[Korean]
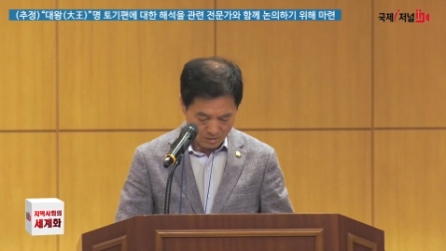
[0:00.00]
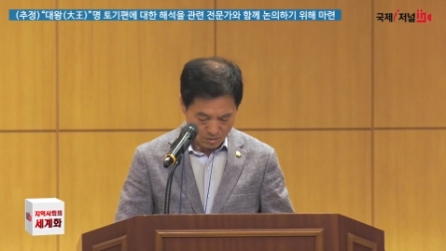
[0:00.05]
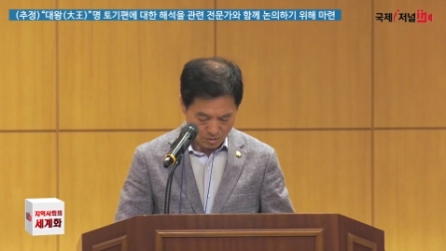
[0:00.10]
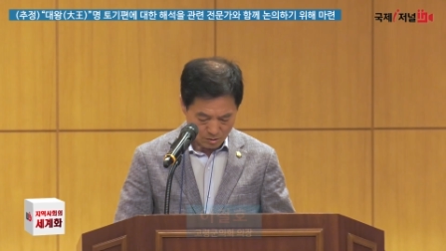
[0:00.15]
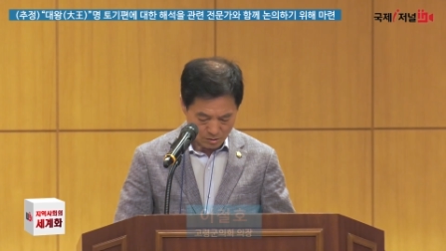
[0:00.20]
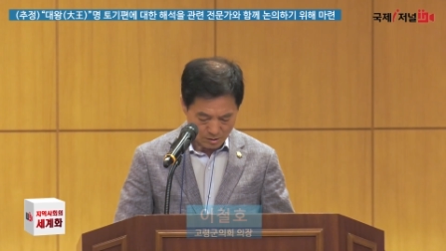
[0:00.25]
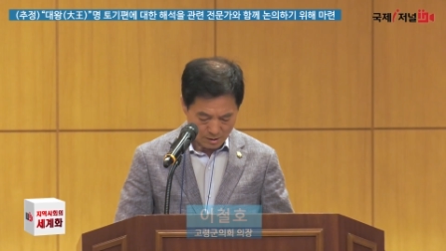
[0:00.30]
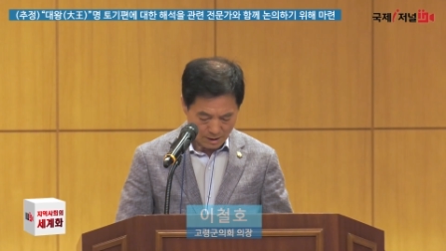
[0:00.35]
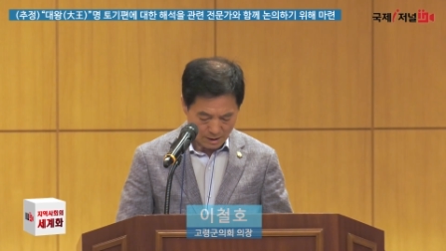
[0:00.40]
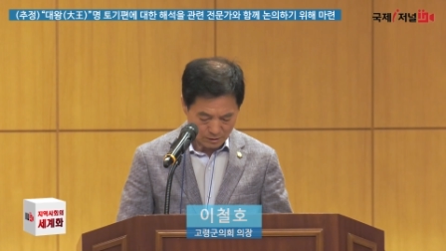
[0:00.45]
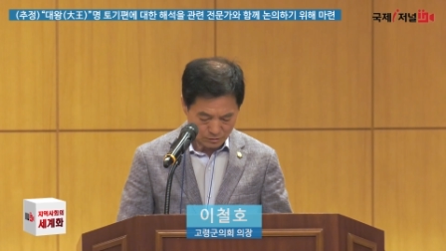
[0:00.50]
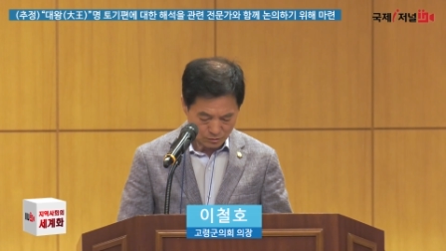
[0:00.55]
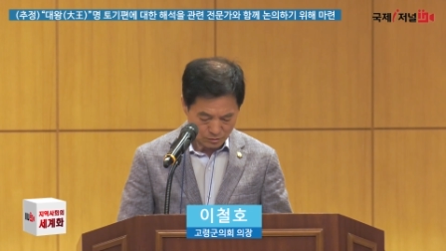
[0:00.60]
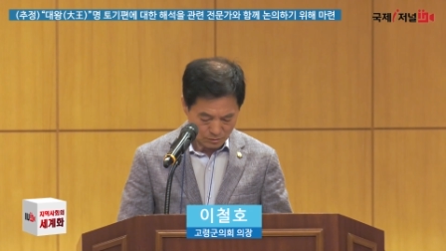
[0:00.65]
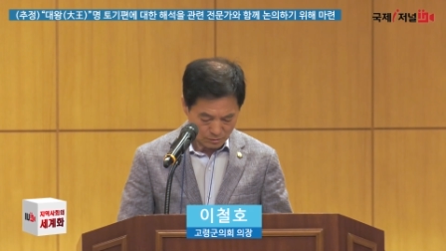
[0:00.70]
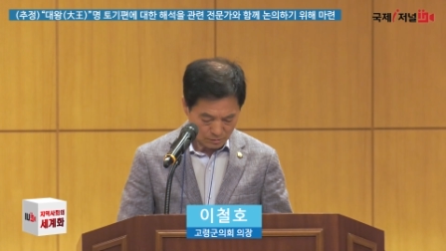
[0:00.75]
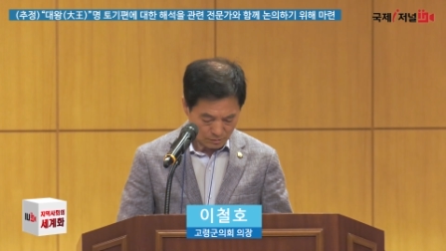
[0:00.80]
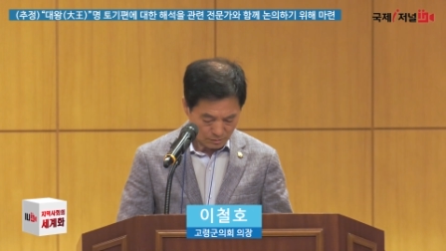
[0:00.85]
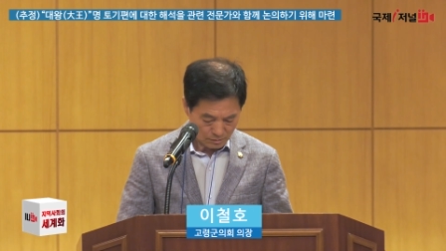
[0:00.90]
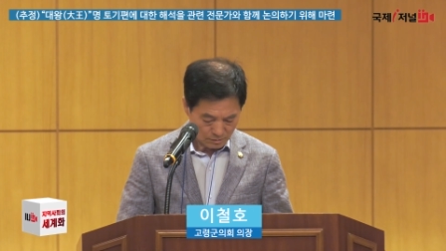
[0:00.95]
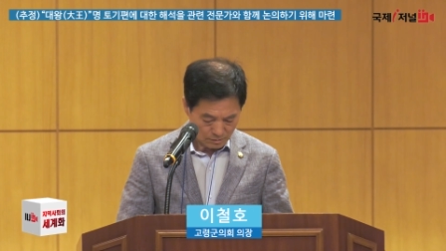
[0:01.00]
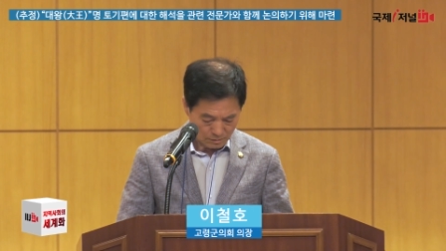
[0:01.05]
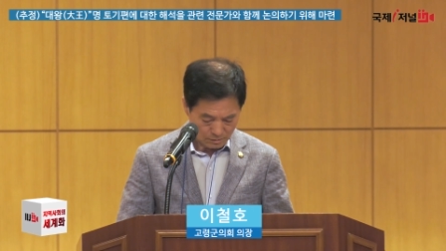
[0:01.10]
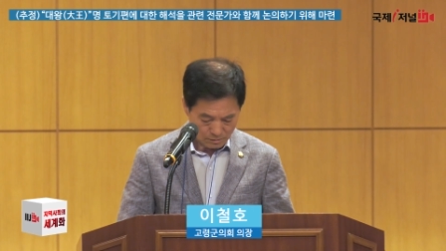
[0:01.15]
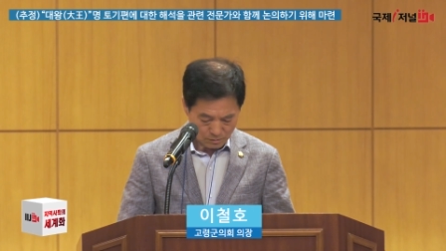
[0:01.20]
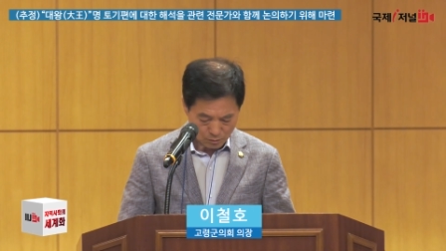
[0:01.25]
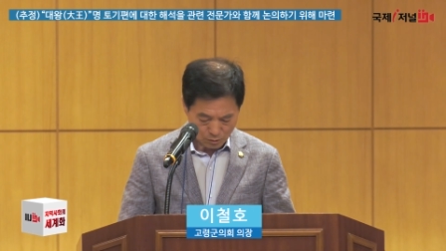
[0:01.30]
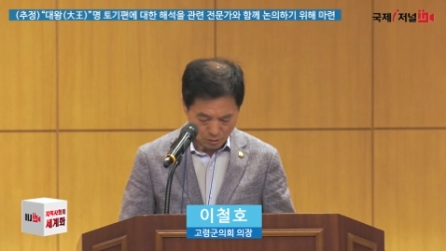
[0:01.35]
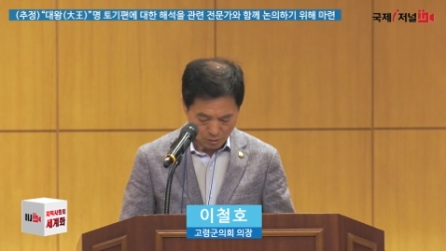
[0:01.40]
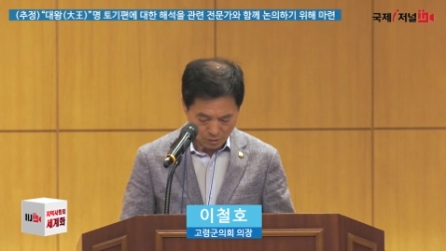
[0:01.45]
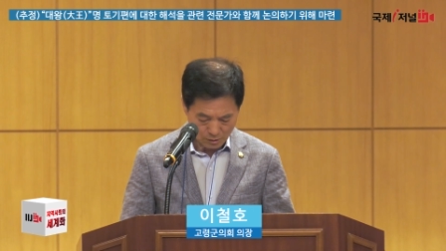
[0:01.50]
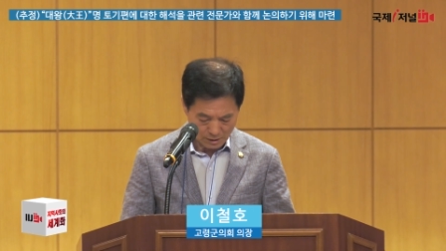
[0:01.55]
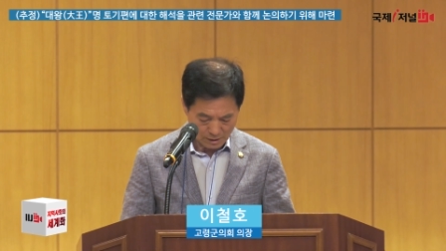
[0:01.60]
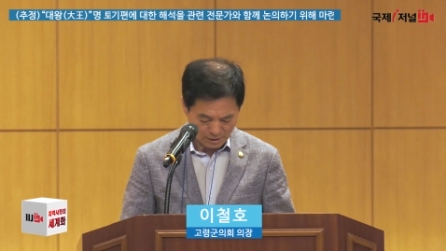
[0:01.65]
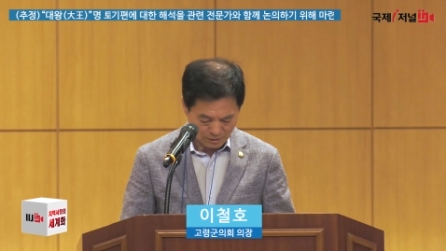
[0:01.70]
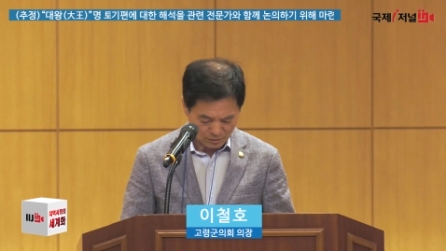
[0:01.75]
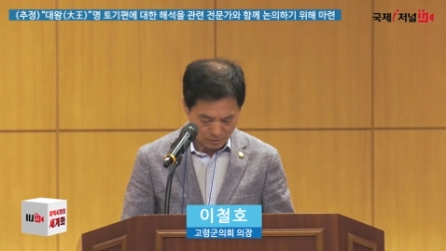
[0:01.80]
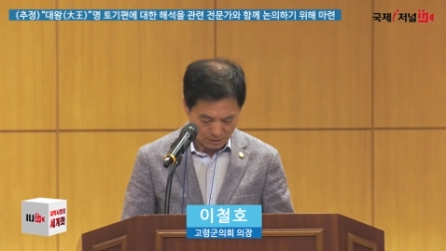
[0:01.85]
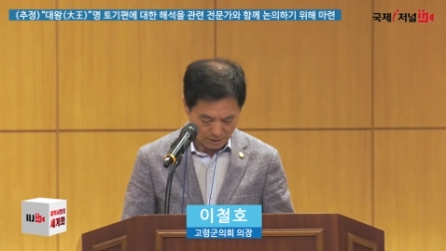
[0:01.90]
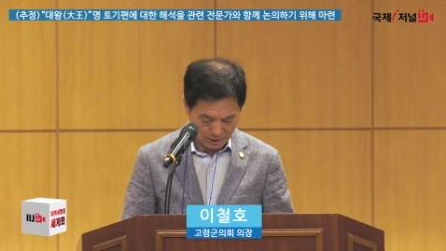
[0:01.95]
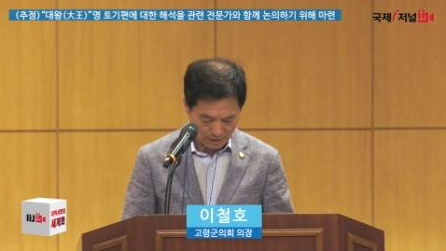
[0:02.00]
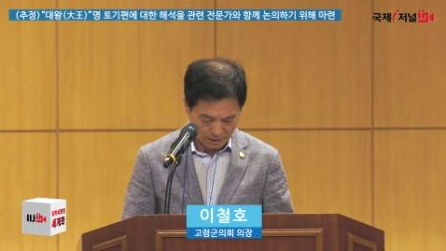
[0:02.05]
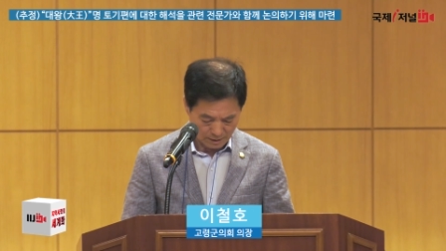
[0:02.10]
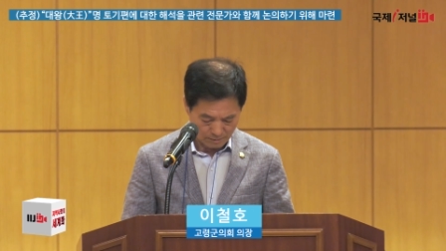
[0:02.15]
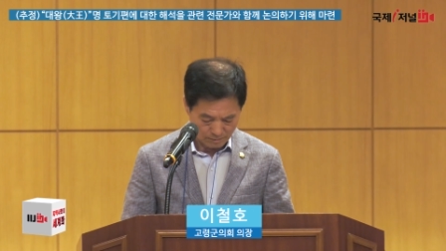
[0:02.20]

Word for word: 오늘 학생 토론회를 통해